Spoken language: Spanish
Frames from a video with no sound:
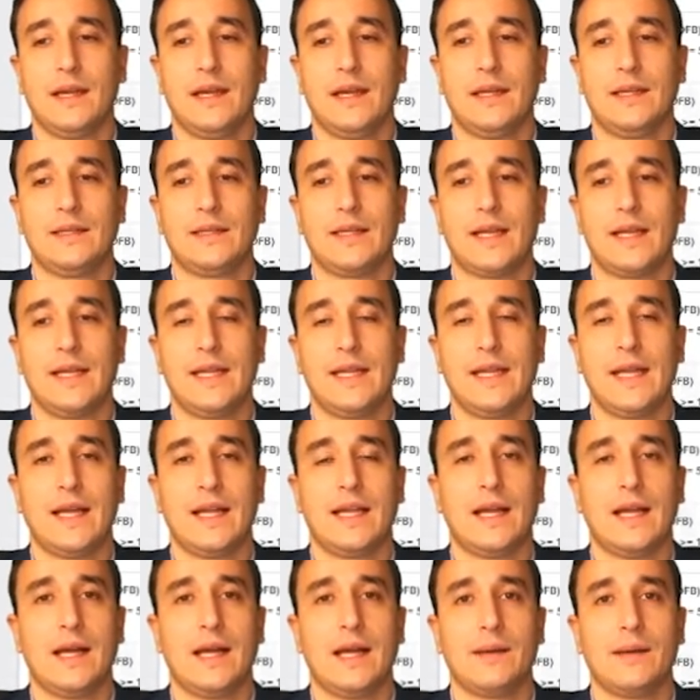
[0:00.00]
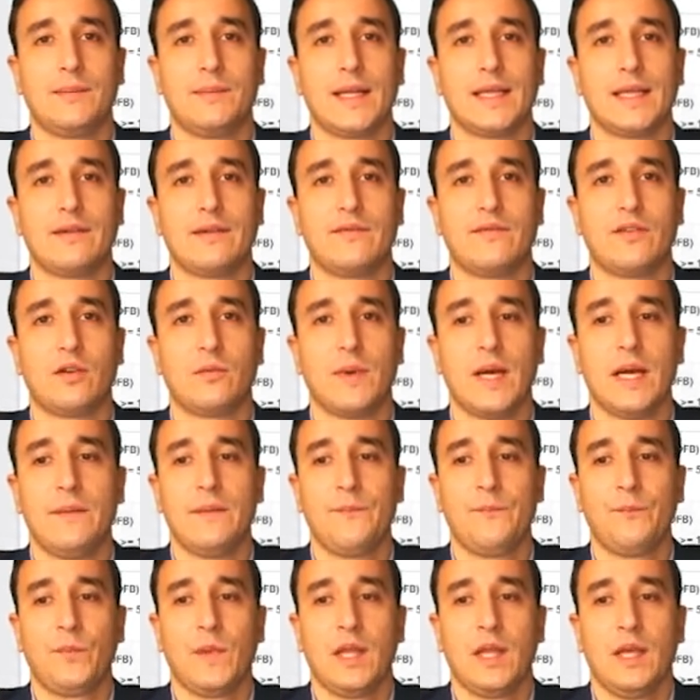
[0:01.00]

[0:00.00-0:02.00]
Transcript: entraría en la plataforma